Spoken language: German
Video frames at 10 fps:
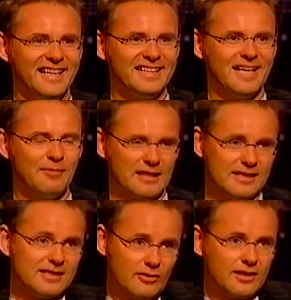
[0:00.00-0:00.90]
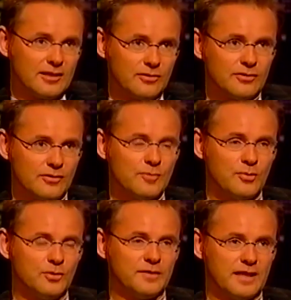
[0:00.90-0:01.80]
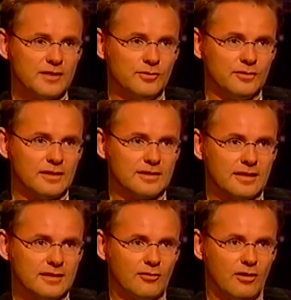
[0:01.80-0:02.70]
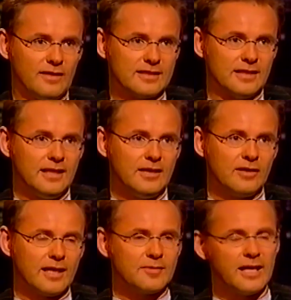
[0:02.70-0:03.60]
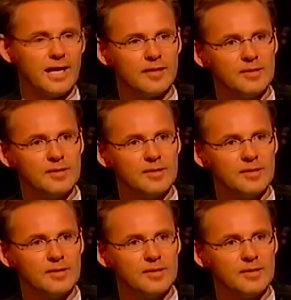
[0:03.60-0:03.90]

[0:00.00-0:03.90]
Ja, aber das ist, gehört natürlich nur zum Beruf dazu, das, das mhm. Chlorwasser. Ja. Dann gab es ja Ärger